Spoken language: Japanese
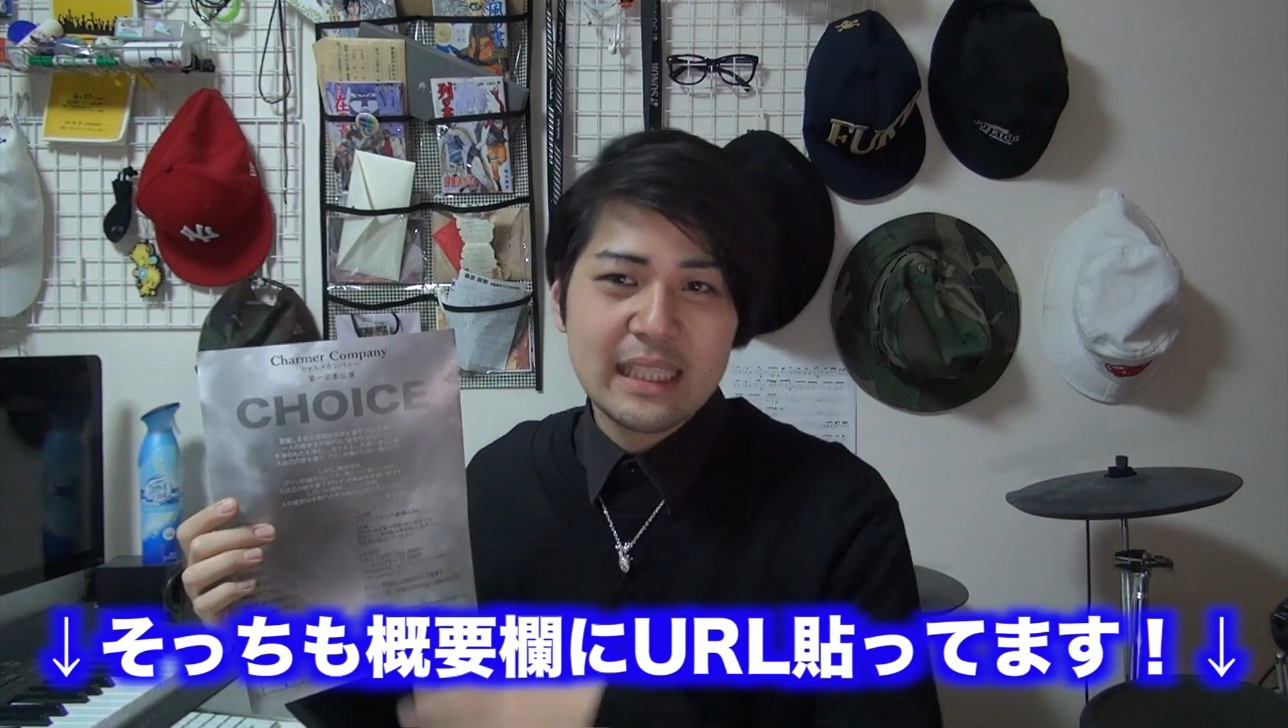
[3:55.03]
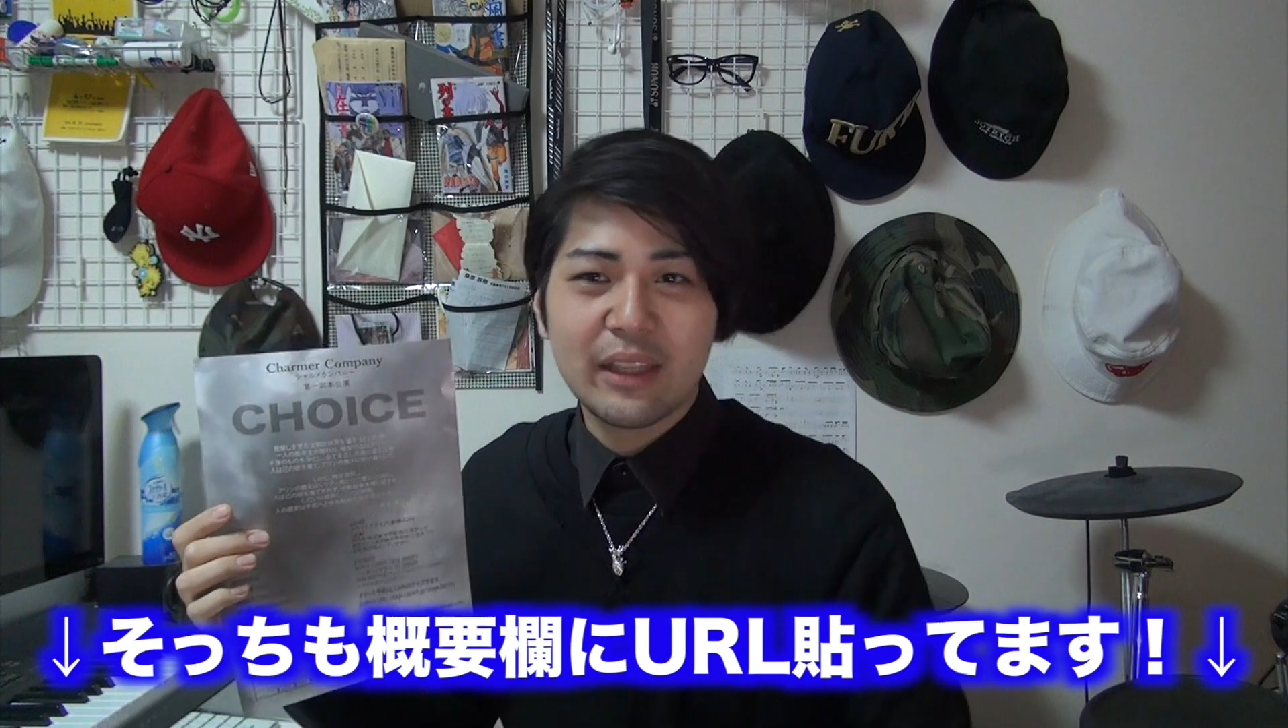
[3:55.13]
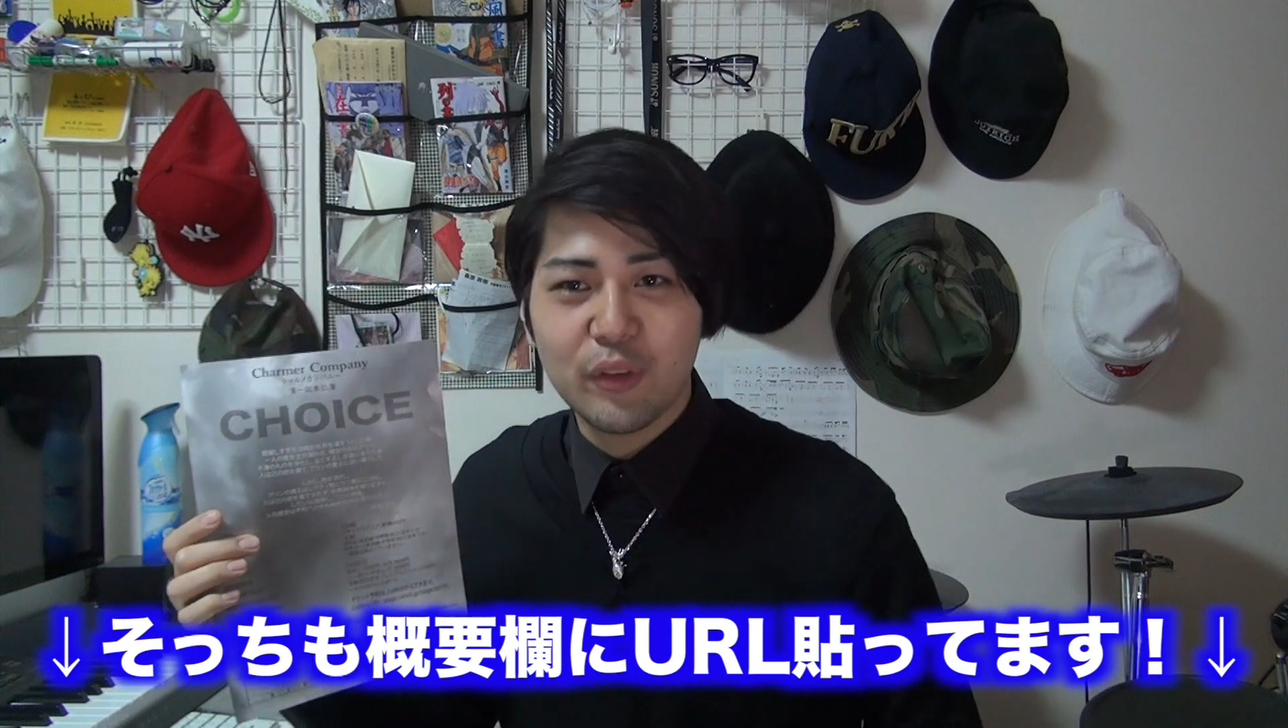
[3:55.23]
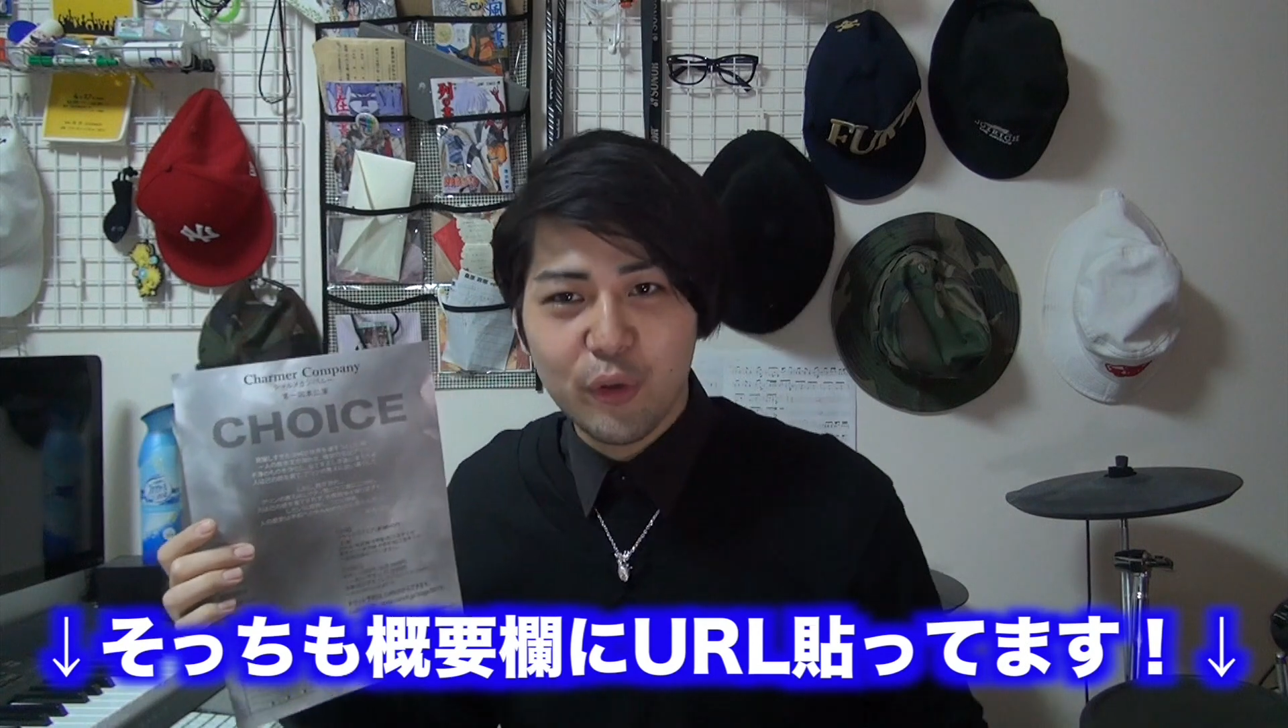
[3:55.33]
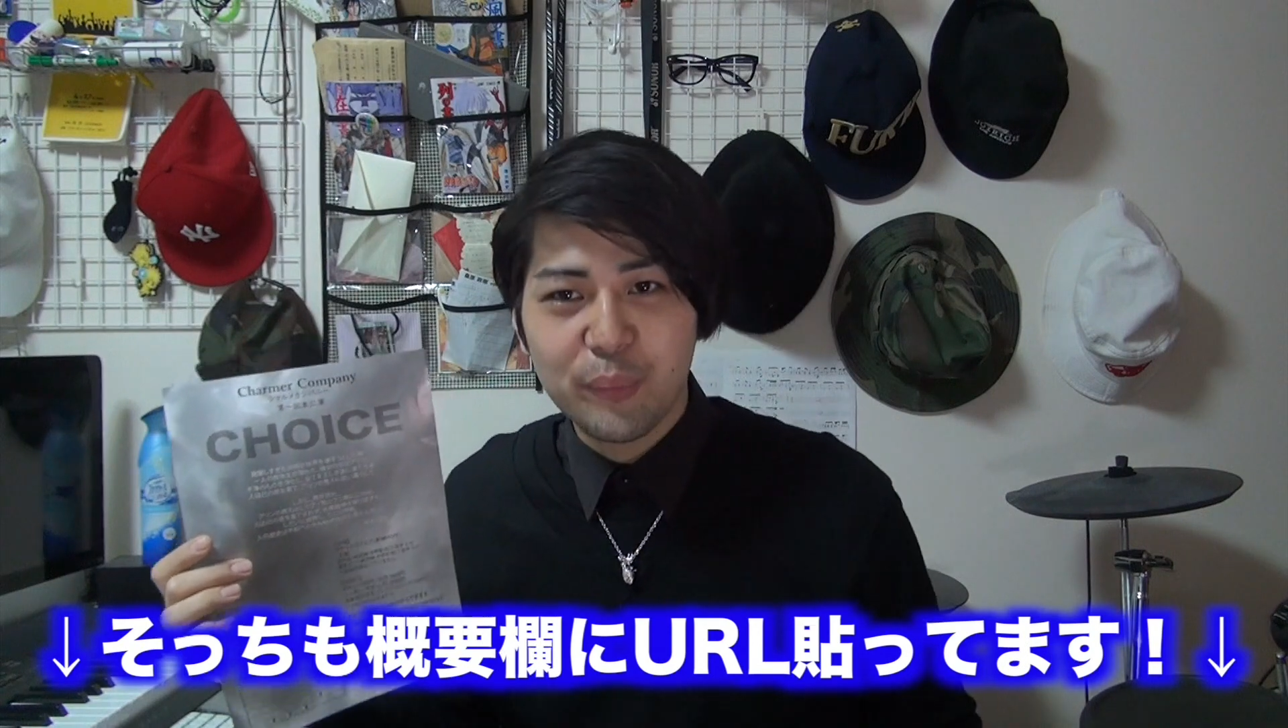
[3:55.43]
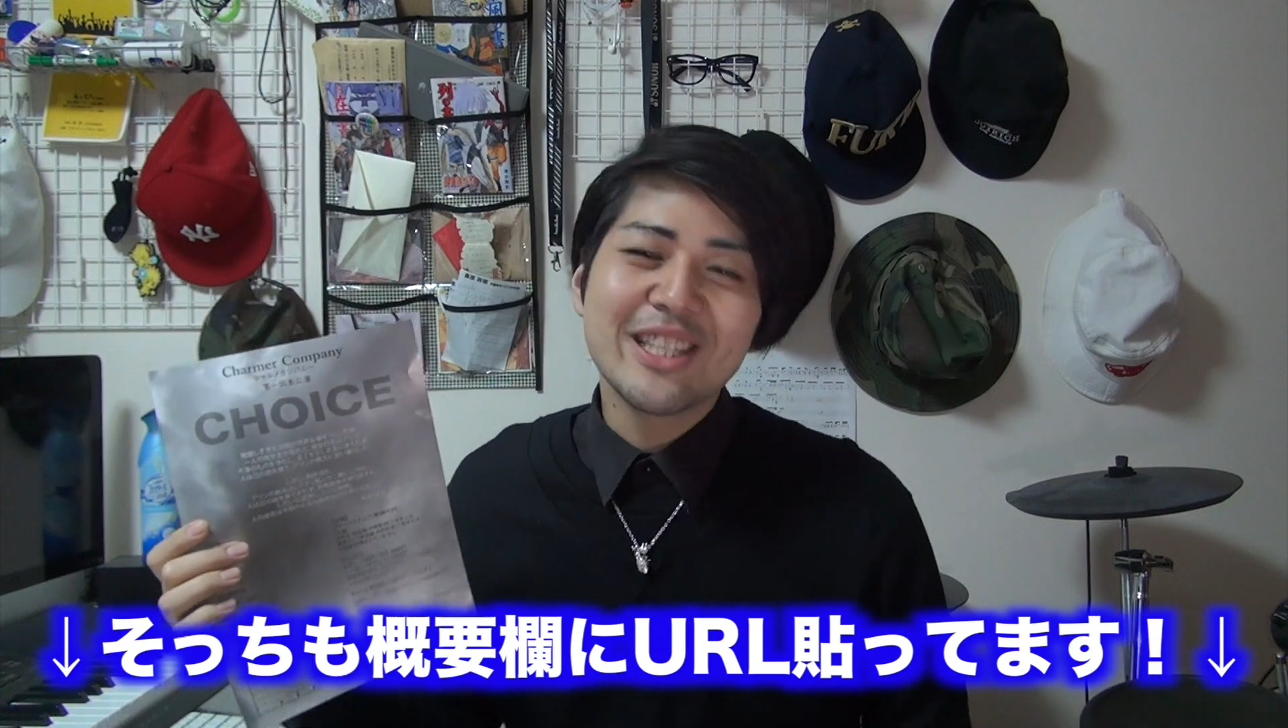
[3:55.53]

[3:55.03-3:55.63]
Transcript: さんの